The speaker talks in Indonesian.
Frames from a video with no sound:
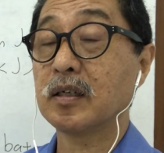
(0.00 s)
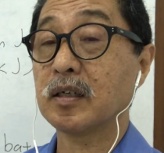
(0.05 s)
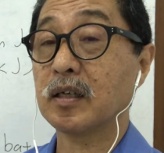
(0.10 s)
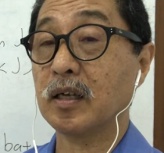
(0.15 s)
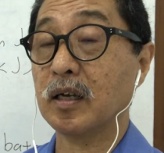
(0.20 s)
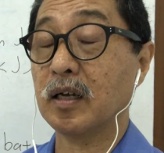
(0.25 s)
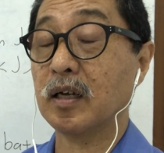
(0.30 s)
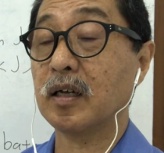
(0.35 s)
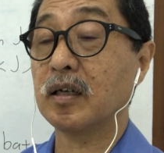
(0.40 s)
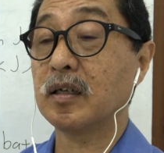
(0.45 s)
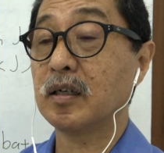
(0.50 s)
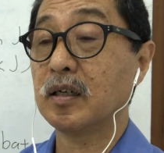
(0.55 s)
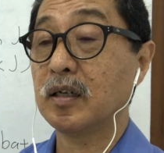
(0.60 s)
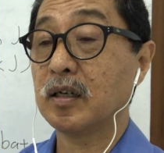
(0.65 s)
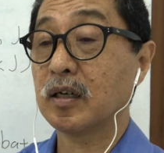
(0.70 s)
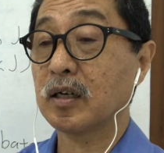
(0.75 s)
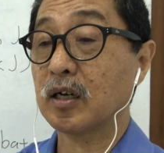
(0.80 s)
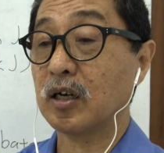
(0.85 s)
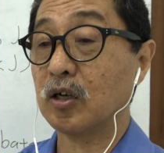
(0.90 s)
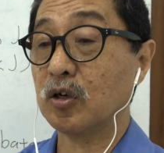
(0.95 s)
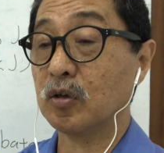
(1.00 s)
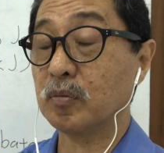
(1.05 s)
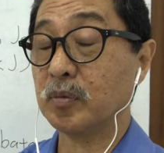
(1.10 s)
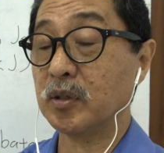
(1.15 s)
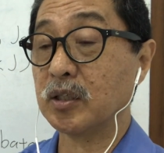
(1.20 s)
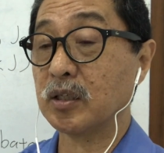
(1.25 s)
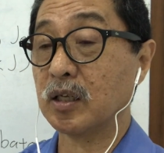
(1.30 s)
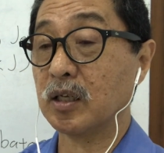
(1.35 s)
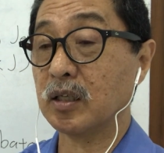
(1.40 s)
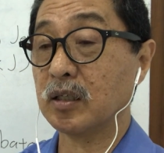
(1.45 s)
Ya, kalau
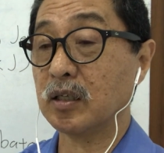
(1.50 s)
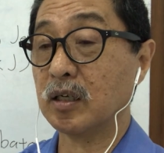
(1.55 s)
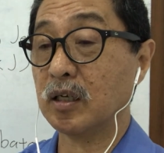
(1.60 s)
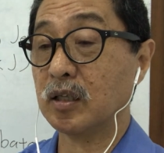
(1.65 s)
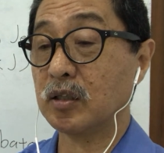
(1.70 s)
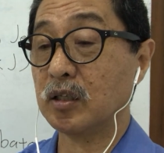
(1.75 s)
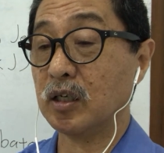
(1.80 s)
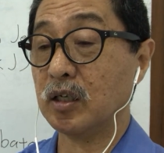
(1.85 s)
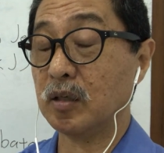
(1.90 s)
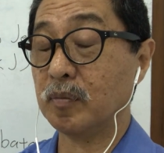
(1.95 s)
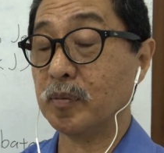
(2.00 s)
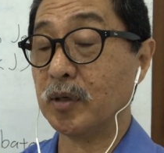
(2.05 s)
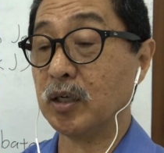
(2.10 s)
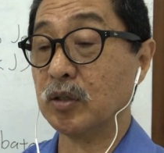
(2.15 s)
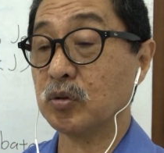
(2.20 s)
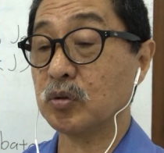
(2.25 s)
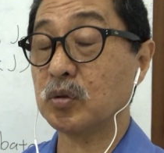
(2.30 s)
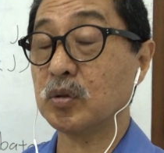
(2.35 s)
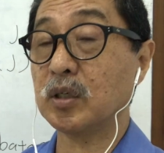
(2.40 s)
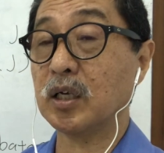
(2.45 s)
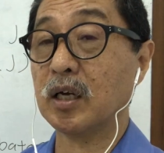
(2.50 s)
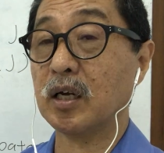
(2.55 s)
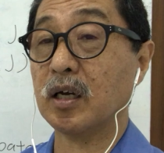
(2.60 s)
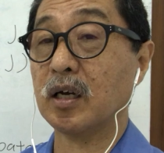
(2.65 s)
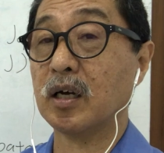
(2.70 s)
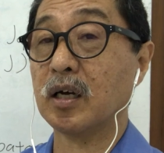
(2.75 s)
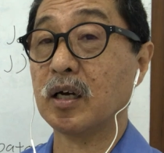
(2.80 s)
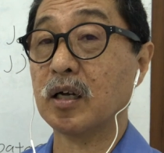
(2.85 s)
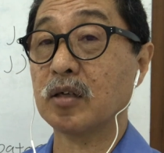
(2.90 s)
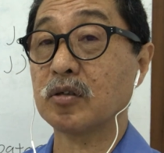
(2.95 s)
misalnya dibantu ya
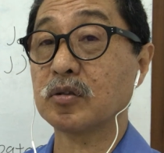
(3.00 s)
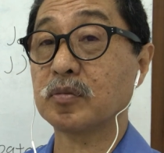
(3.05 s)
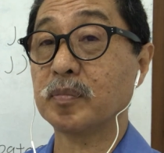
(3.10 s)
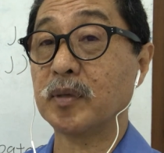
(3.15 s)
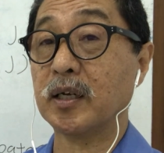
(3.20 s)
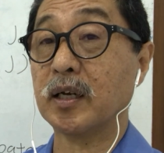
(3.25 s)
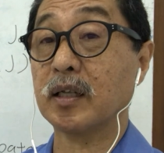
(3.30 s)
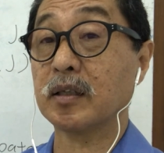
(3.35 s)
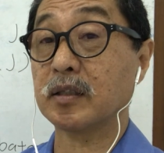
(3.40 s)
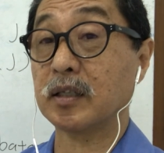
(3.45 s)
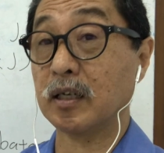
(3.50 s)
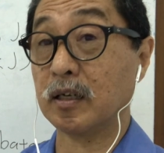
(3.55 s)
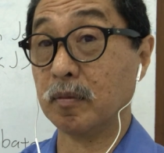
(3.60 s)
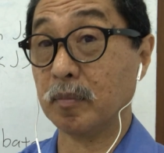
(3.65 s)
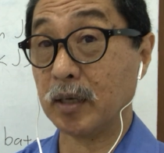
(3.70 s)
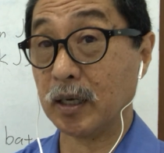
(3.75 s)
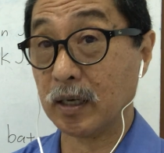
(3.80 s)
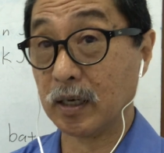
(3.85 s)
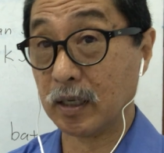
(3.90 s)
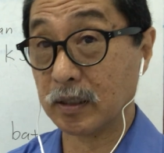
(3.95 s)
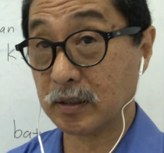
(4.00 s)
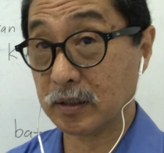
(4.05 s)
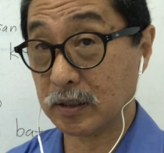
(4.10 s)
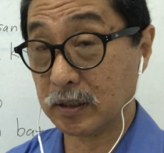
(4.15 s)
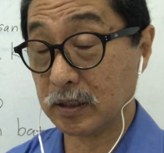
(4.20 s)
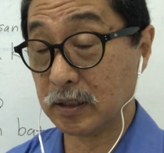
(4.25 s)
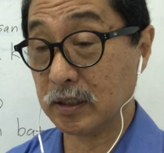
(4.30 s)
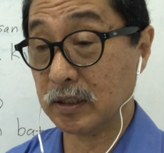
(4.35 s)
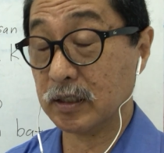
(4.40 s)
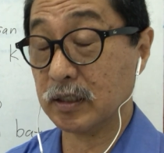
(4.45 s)
harus bilang terima
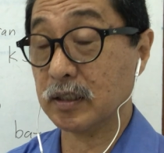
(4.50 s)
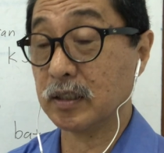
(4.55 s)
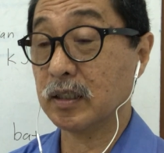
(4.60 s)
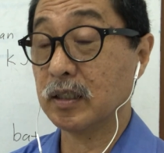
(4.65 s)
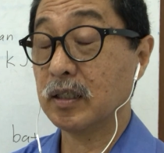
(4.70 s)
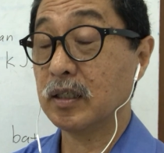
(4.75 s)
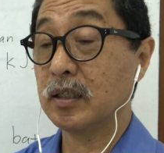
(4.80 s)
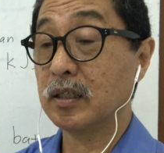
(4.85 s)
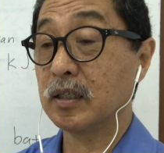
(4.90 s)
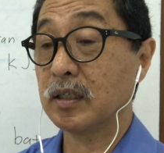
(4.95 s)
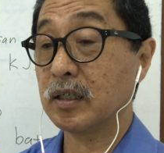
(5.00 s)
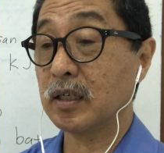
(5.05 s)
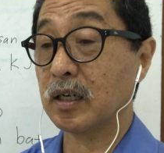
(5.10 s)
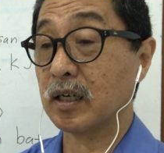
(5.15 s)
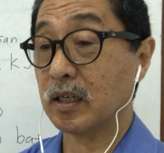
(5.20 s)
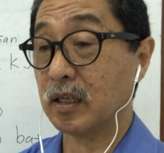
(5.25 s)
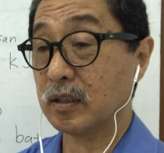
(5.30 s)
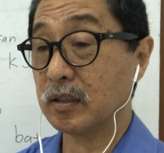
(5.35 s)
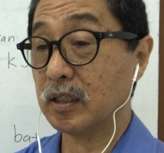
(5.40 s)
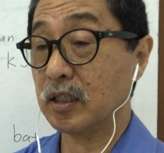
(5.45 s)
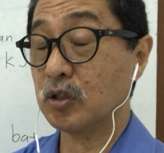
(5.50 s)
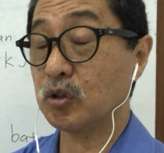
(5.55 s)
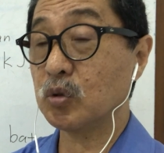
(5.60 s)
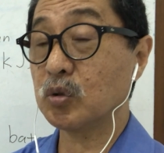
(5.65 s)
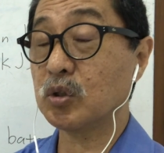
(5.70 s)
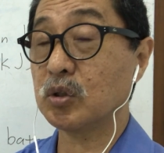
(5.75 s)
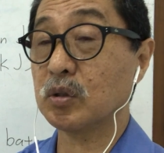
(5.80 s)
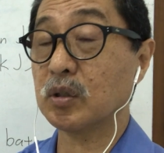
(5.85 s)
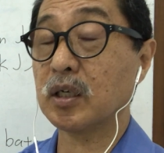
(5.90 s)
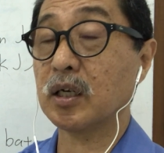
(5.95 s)
kasih. Ya kan?
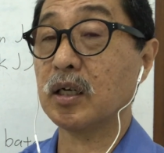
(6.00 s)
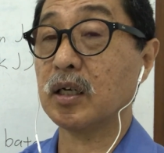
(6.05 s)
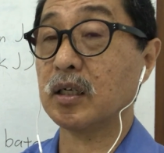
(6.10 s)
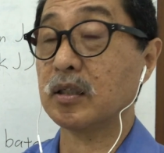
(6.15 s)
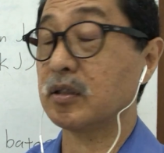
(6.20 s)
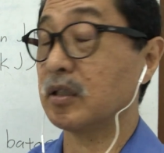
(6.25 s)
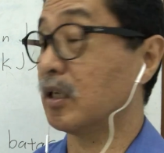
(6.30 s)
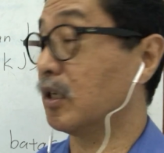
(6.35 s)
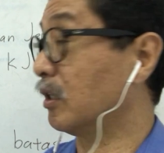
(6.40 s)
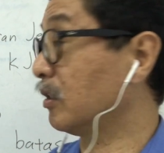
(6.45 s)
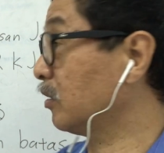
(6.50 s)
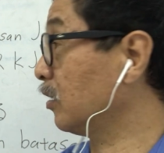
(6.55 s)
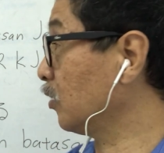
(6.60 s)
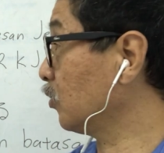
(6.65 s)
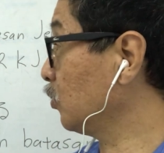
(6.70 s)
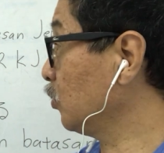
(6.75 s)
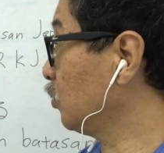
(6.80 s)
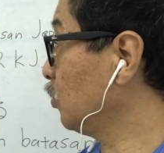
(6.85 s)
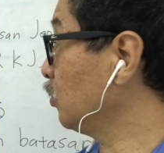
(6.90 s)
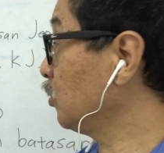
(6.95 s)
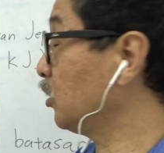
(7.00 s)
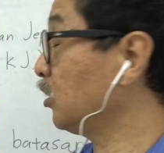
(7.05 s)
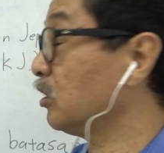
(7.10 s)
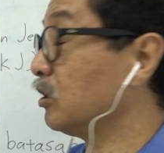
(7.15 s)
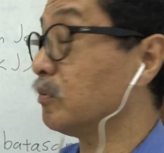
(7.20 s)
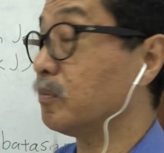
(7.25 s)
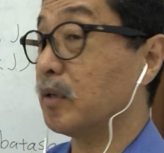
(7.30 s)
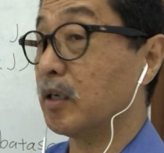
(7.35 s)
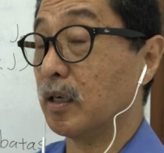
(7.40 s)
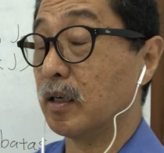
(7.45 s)
Itu juga salah satu
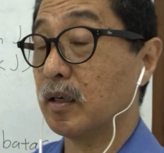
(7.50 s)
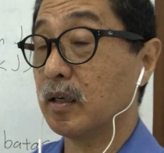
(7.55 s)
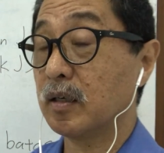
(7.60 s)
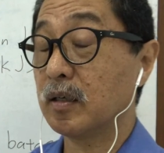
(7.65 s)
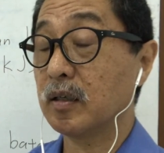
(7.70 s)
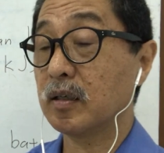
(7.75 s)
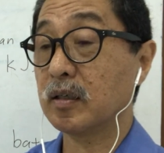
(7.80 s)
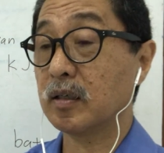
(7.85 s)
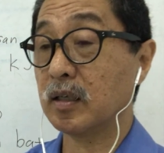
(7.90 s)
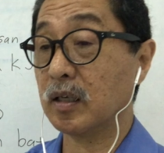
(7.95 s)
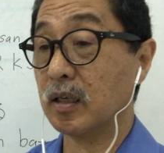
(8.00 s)
hushime.